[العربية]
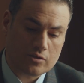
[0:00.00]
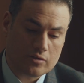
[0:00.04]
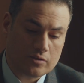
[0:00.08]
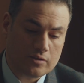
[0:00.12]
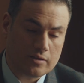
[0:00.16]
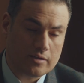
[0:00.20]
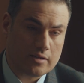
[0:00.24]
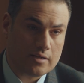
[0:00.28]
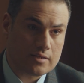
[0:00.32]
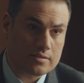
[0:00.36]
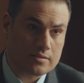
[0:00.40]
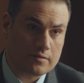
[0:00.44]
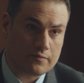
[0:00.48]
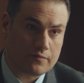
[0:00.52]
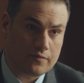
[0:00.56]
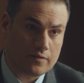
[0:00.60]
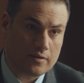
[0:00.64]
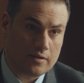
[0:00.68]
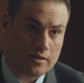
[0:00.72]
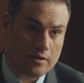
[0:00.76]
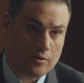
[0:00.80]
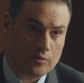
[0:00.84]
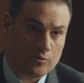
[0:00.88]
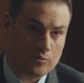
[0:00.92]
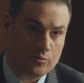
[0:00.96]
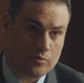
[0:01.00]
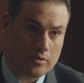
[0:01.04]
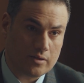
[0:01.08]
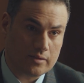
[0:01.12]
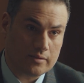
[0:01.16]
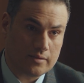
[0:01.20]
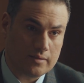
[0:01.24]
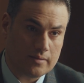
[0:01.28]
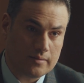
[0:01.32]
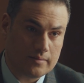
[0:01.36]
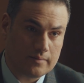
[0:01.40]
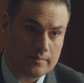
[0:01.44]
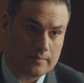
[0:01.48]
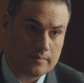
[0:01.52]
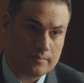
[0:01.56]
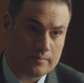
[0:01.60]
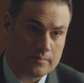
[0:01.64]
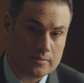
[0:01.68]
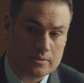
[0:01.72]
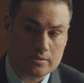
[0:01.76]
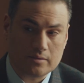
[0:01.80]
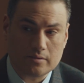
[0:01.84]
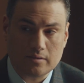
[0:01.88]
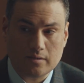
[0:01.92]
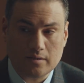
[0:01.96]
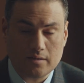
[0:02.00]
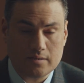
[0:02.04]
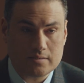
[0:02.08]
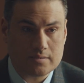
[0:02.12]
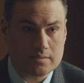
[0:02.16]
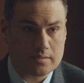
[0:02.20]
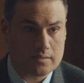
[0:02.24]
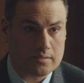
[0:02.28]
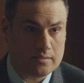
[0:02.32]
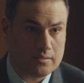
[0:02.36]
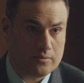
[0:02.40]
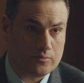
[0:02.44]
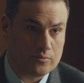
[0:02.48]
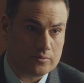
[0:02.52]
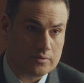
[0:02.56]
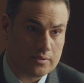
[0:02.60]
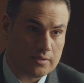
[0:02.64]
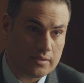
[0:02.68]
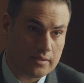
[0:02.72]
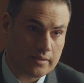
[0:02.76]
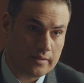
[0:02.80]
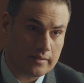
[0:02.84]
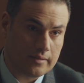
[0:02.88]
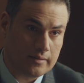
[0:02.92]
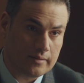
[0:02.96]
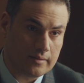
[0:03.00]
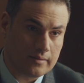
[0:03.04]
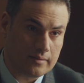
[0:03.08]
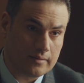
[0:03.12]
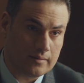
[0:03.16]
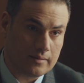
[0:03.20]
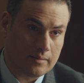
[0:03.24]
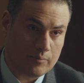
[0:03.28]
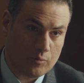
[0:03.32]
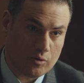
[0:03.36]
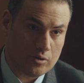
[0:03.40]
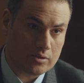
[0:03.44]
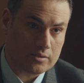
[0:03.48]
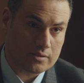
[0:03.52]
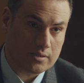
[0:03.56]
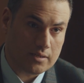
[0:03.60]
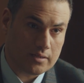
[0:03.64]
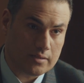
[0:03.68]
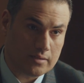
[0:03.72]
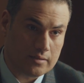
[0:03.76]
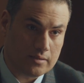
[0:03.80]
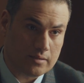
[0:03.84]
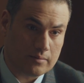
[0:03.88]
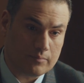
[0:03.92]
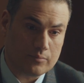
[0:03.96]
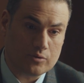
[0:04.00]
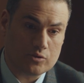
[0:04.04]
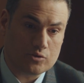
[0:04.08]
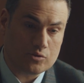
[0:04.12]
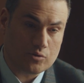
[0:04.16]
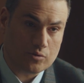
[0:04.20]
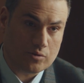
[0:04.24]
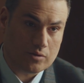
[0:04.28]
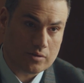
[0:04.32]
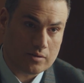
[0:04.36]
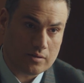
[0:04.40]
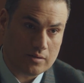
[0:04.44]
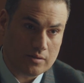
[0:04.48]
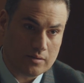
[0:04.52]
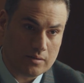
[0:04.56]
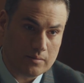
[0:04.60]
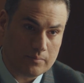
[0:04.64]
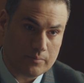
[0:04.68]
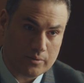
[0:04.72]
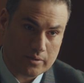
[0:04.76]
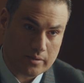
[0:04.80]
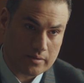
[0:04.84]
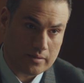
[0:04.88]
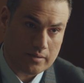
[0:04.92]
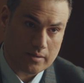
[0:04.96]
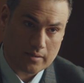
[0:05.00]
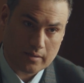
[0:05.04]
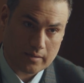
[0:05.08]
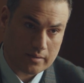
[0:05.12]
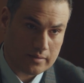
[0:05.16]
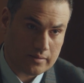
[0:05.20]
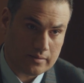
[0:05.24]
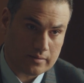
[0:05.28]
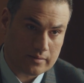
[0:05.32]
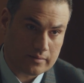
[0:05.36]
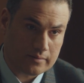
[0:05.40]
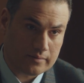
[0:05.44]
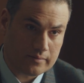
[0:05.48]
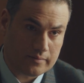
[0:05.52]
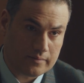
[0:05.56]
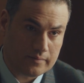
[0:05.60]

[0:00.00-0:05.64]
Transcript: راضي انا اسف في اللي هقوله لك ده بس انا لاحظت كده وانت داخل لمؤاخذه يعني انك بتزك برجلك خير